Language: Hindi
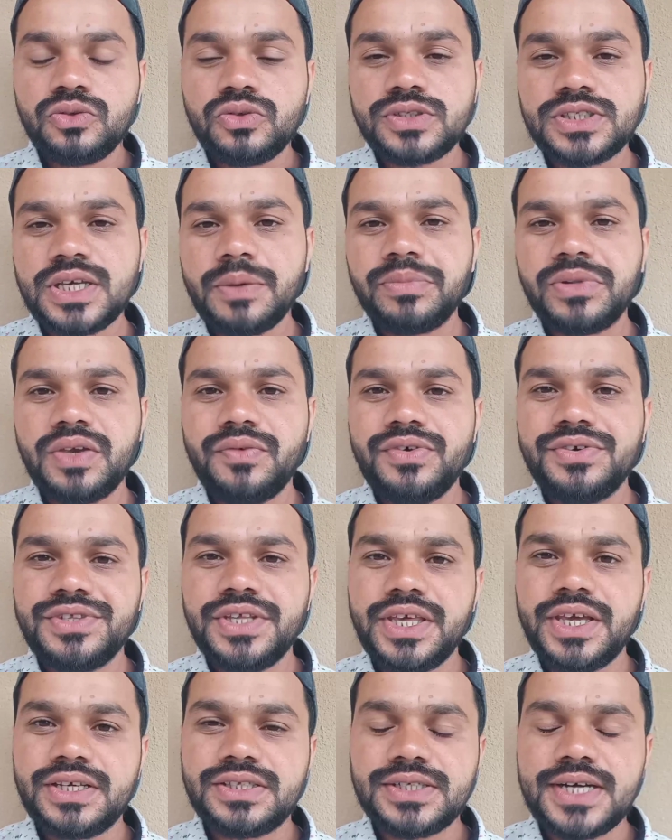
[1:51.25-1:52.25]
तो सबके
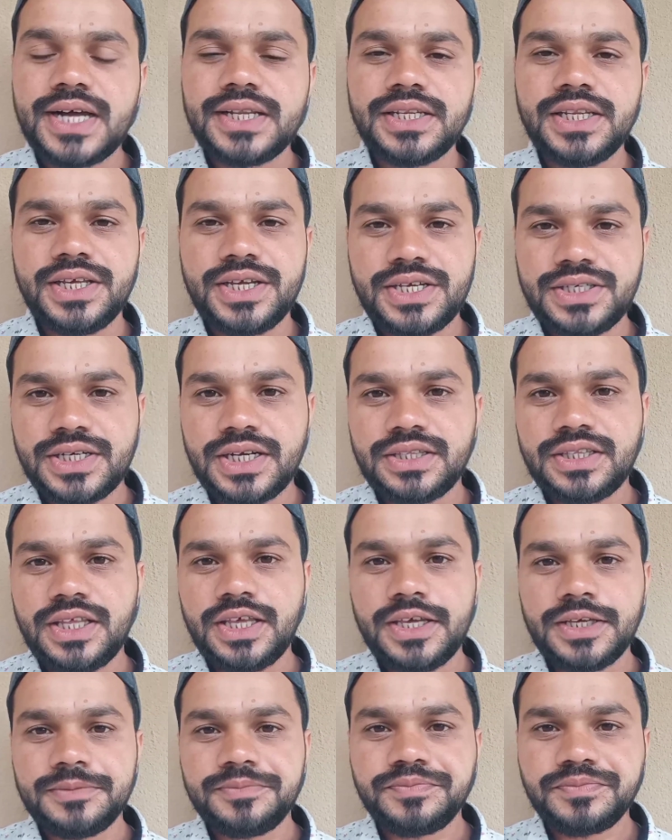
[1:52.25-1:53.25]
वीज़े एक साथ लेके
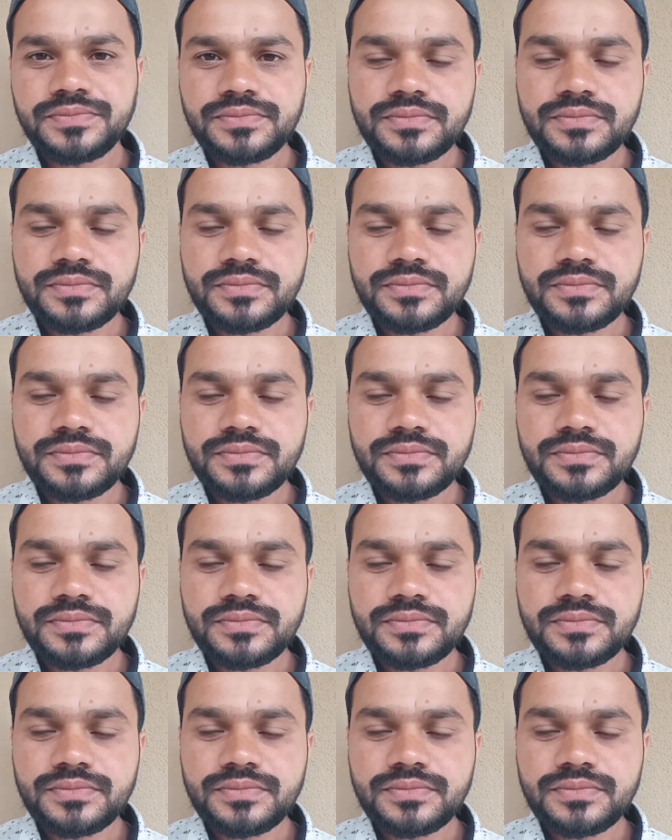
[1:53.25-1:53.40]
जाते हैं